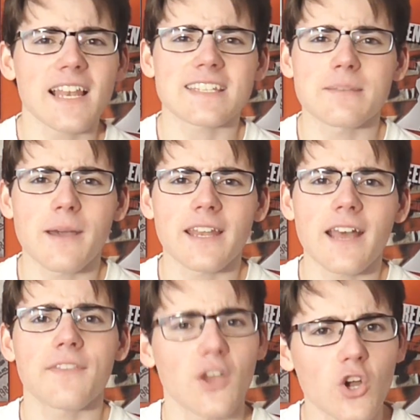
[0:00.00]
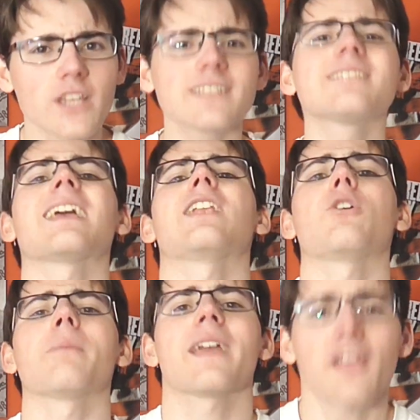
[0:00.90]
de la semana de hoy, te
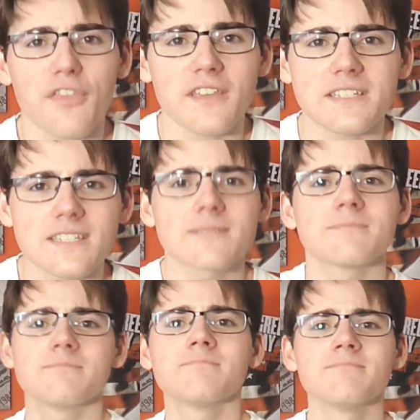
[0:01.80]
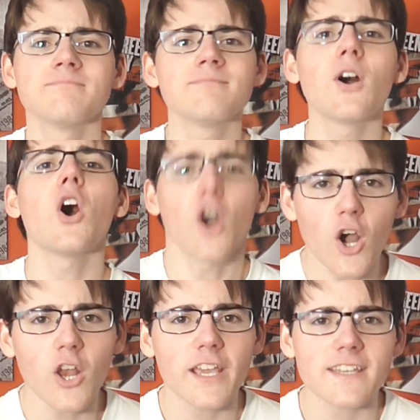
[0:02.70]
lo mereces.
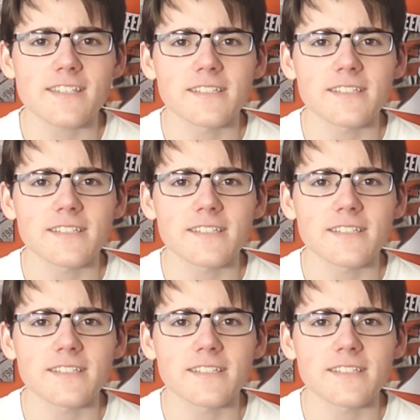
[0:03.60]
¡Ole que